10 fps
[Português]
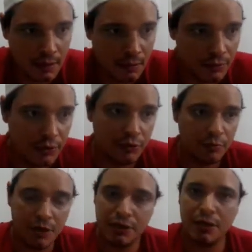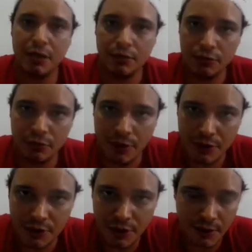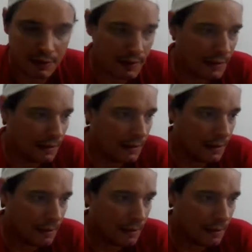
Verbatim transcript: Os índios mexicanos, os mexicas, né?